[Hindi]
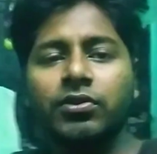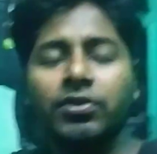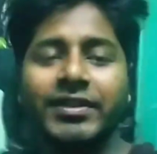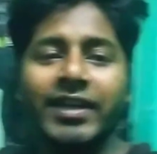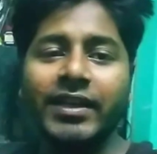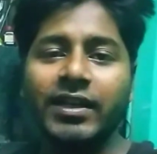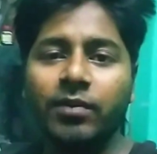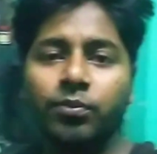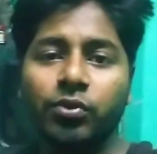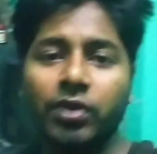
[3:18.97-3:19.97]
और तो चैनल
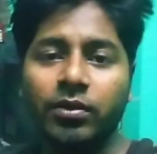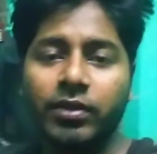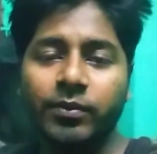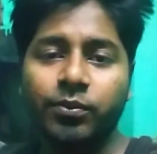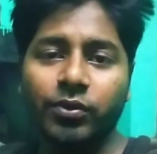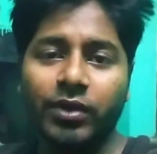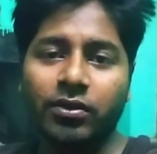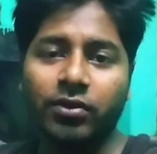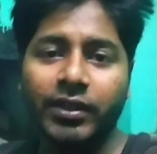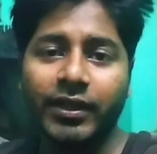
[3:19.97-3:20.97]
का पूरा की
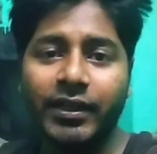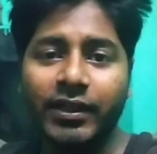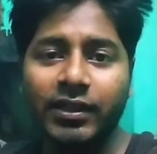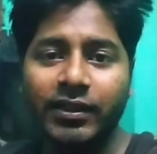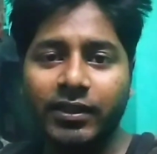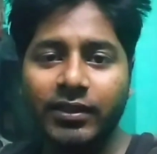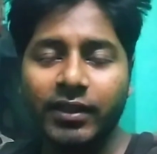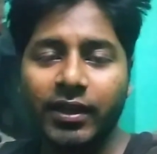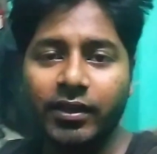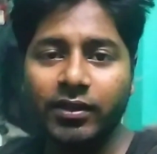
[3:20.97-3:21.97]
पूरा कंटेंट डिलीट कर
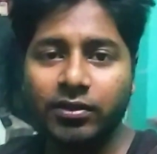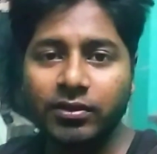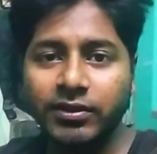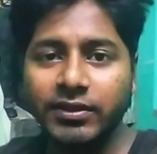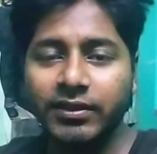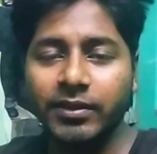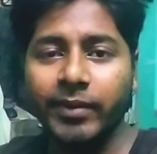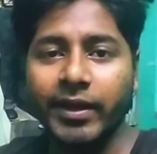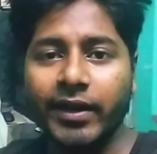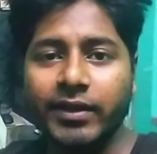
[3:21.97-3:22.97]
दिया है और जिसने
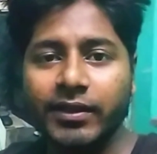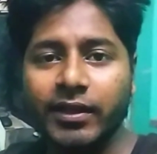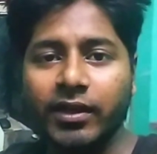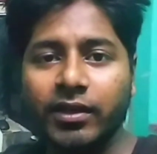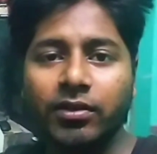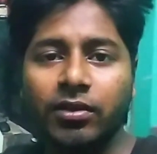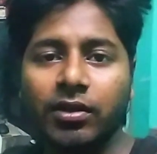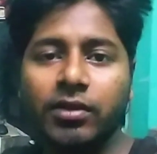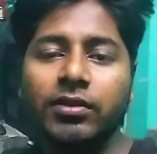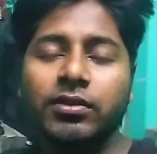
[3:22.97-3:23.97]
भी हैक किया है
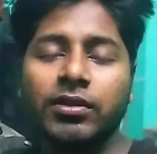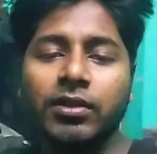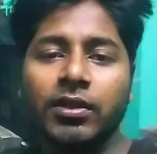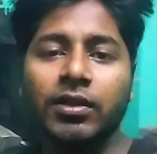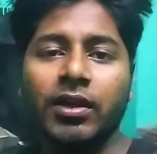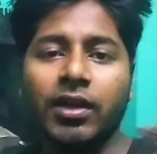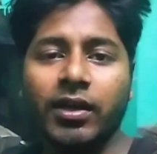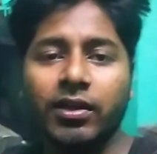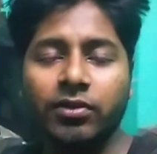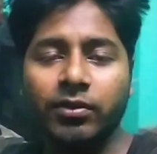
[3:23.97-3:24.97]
और
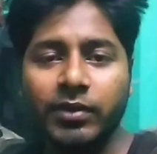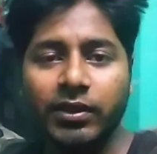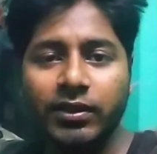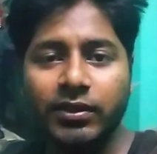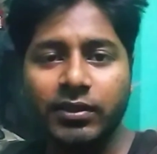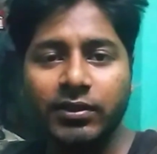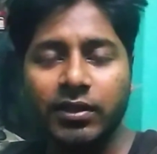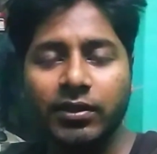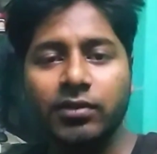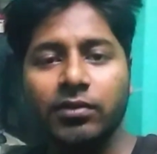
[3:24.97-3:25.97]
अगर कोई मदद कर
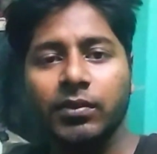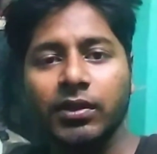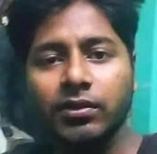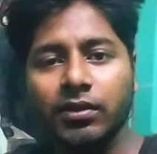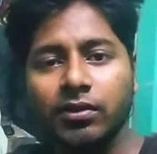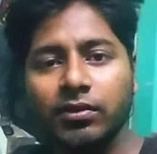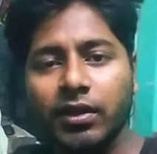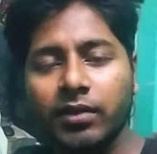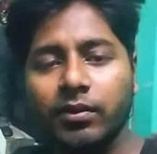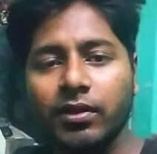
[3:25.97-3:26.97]
सकते हैं तो मदद करो
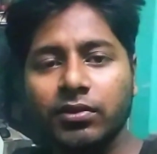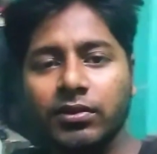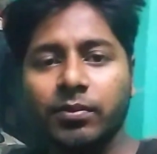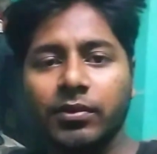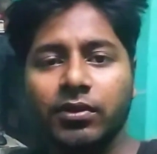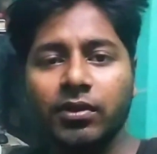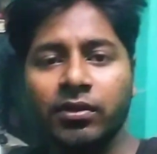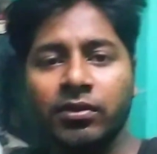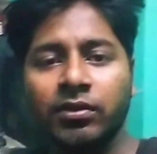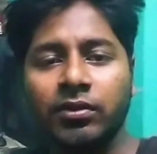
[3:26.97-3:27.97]
जाहिर भाई को सपोर्ट
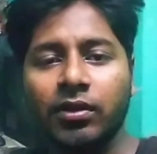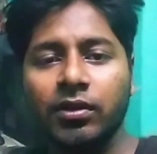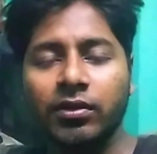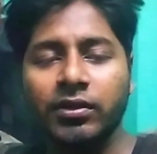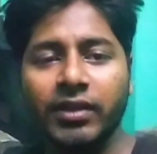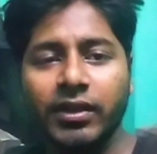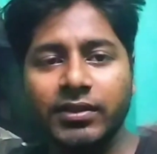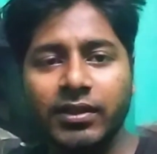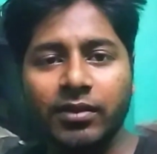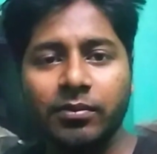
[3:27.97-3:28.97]
करो और
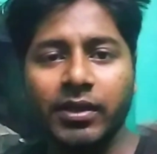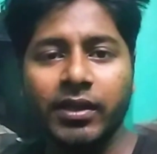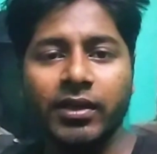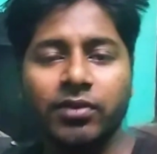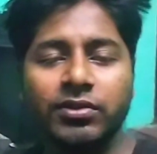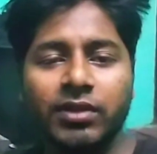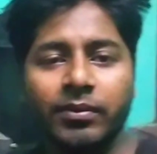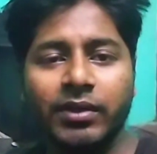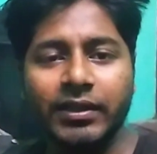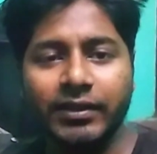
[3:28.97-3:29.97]
नया चैनल बनाए है
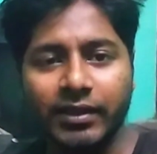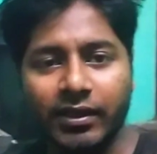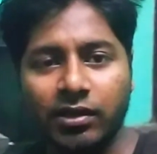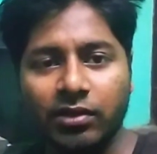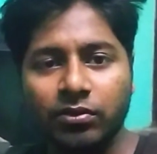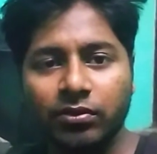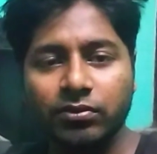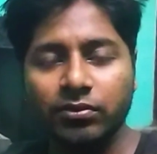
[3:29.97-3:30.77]
उसका भी लिंक दे रहा हूँ